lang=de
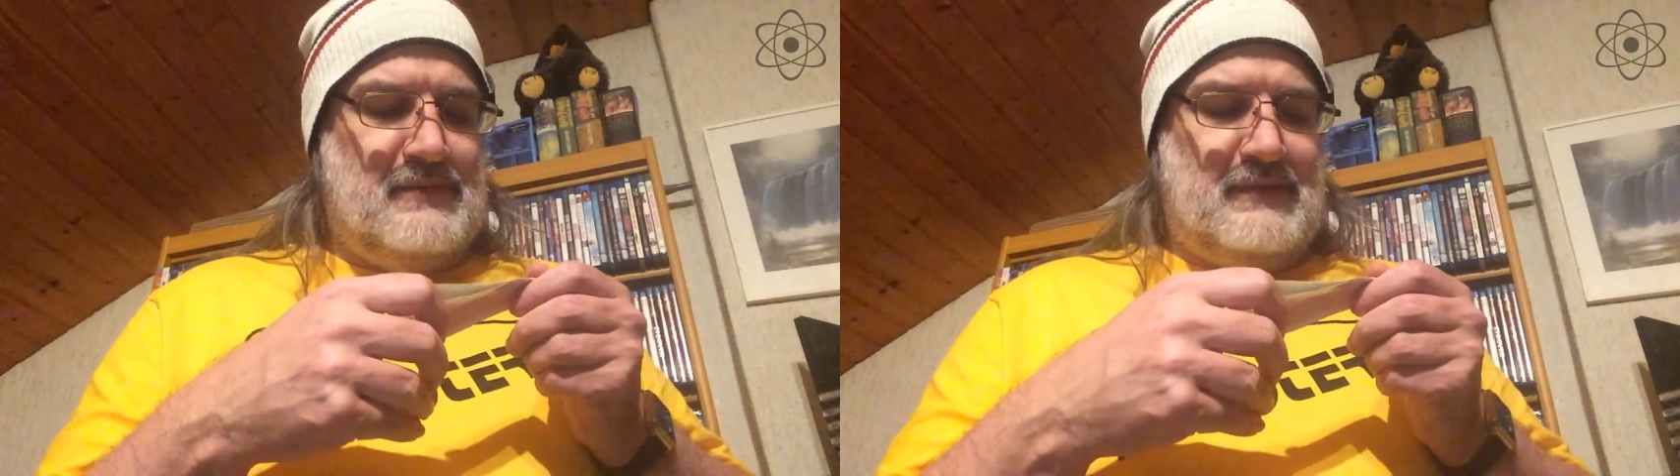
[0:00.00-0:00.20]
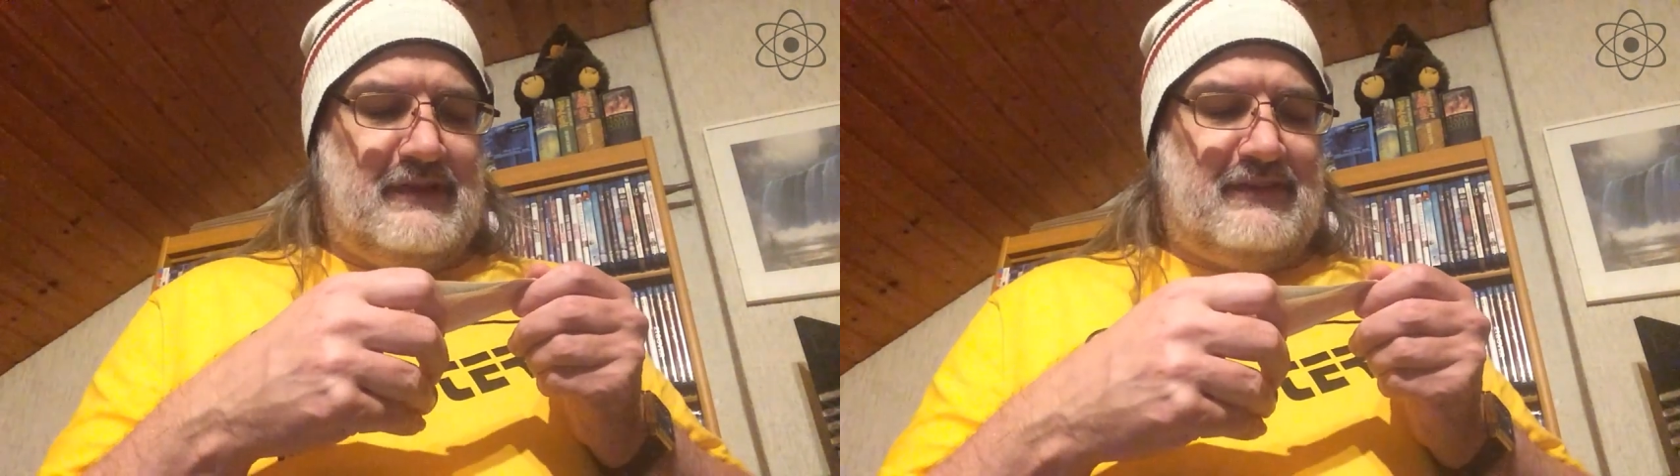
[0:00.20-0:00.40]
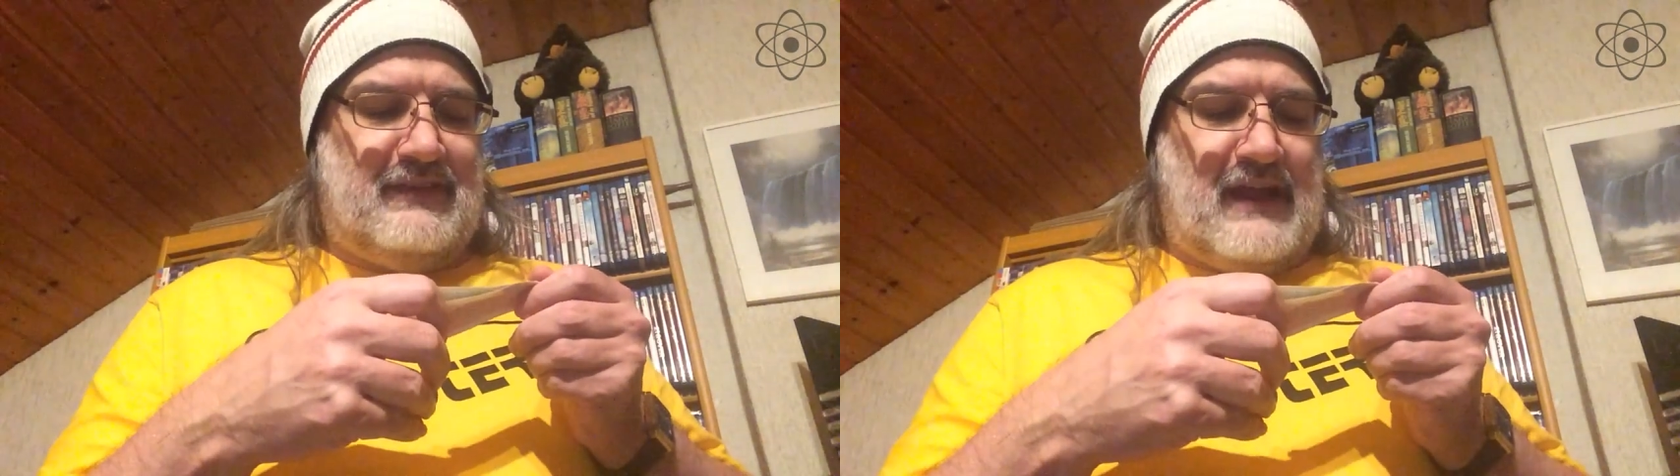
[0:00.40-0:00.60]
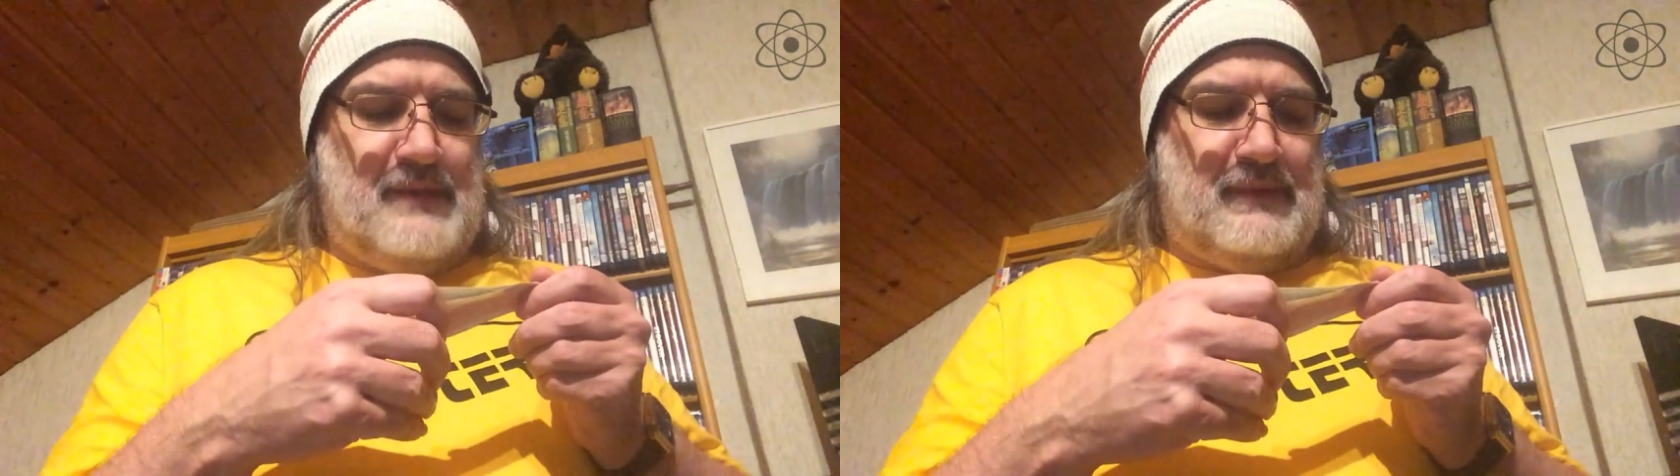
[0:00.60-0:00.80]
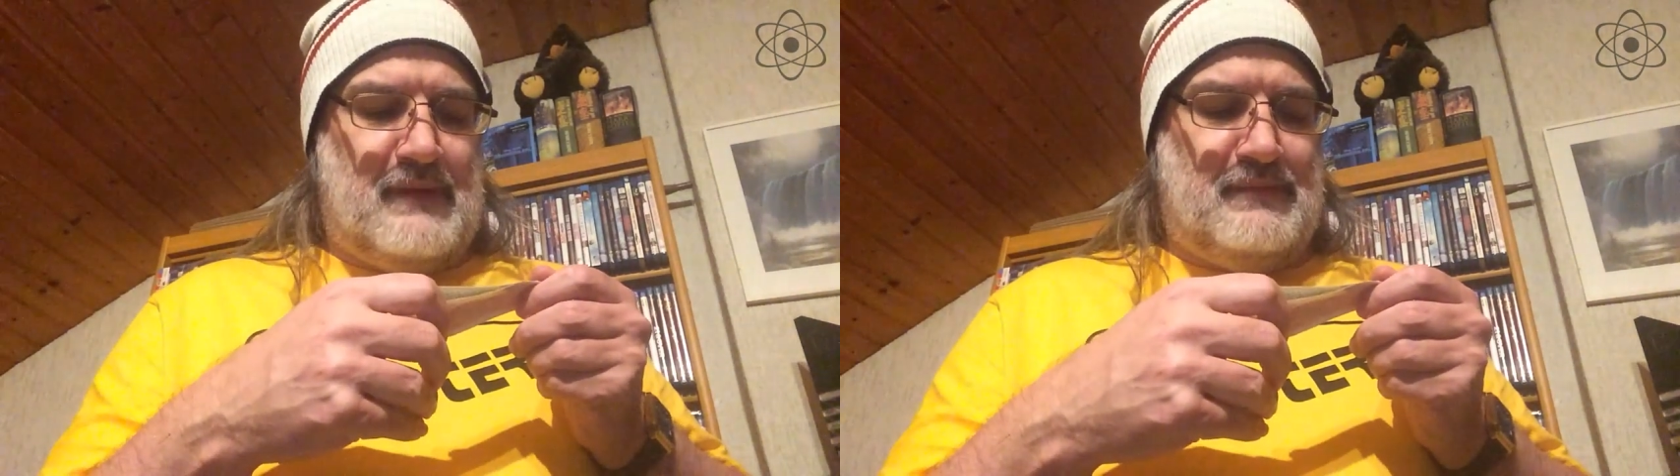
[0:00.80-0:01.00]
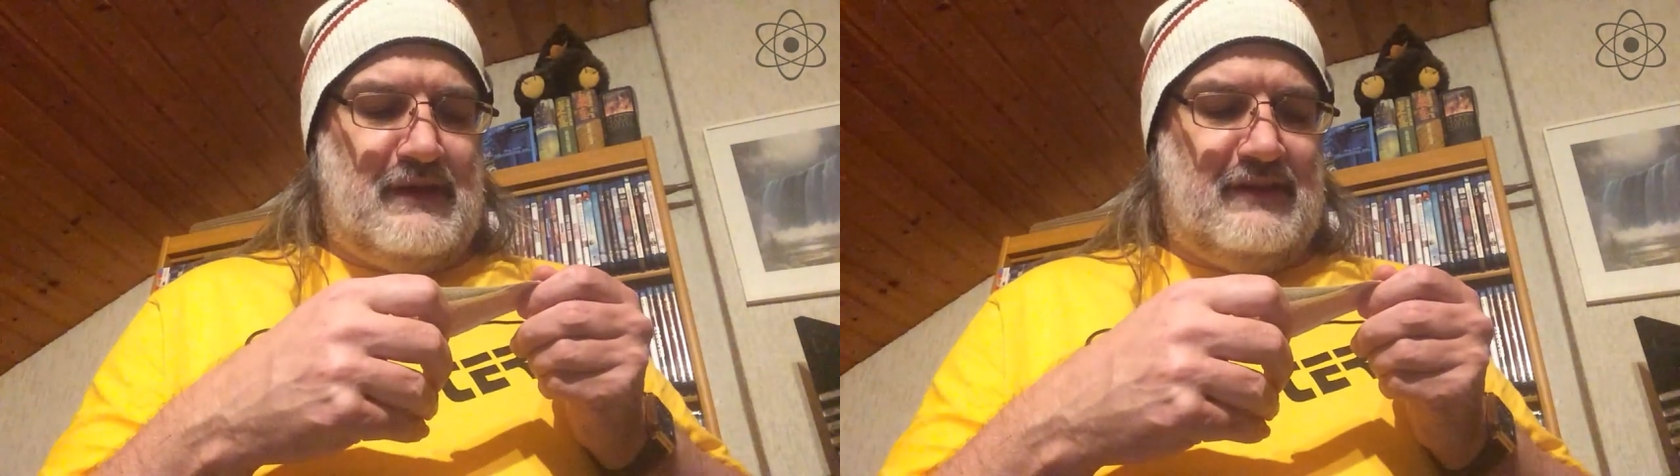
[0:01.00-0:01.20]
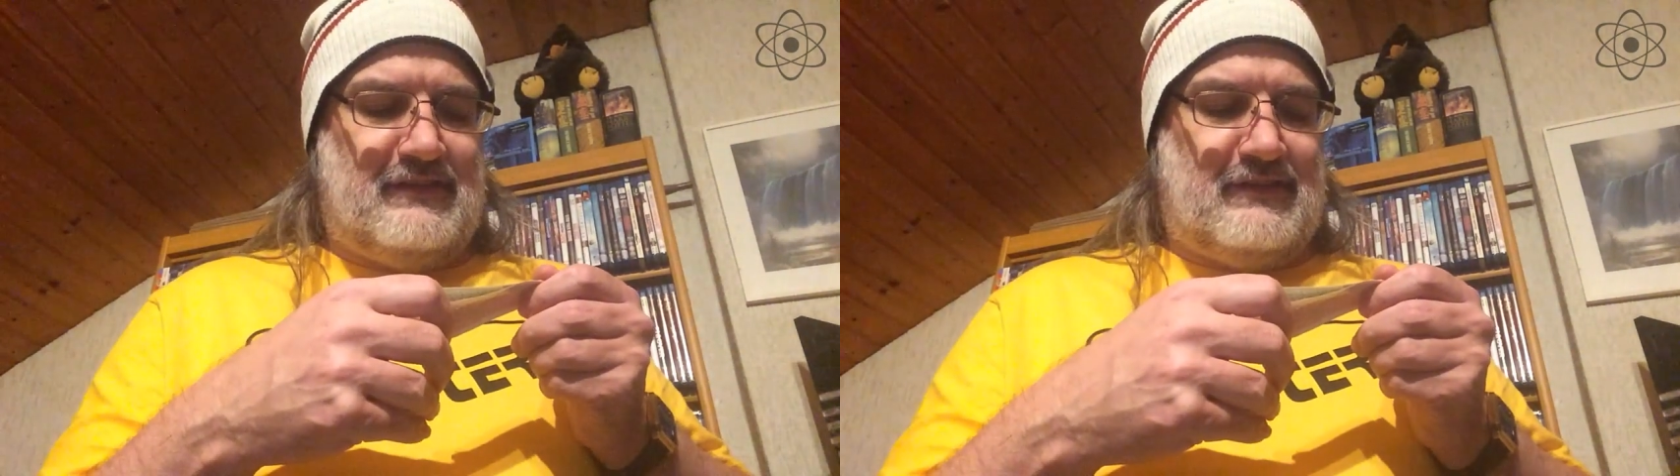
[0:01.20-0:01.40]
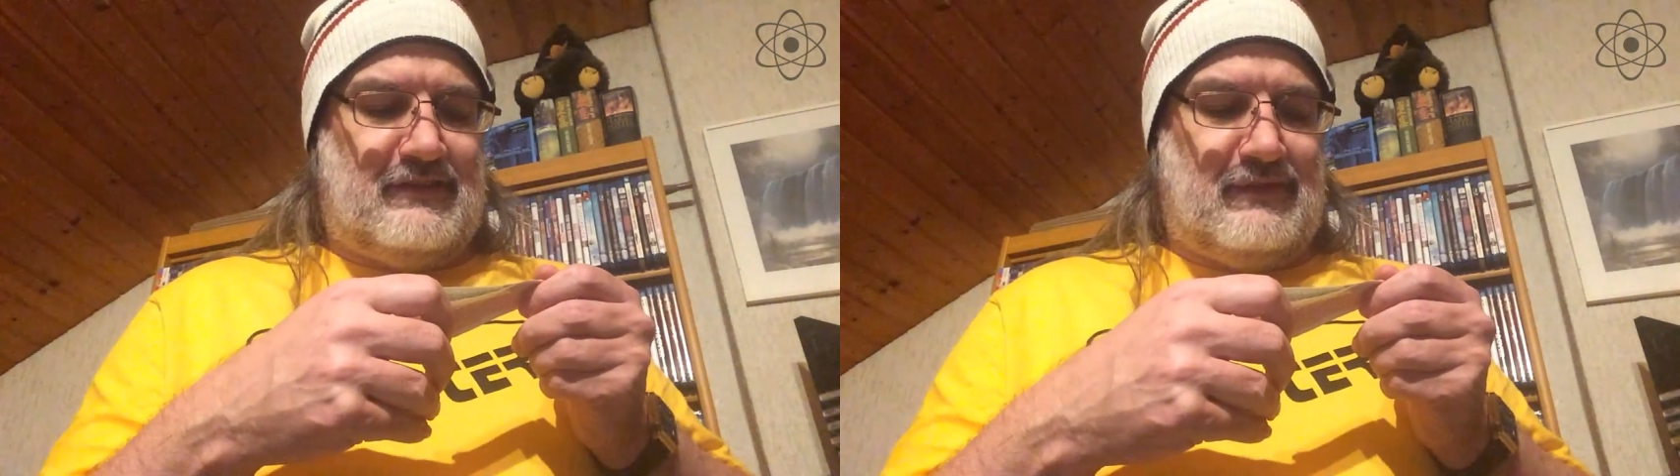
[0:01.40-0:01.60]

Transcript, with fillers: Mindestens haltbar bis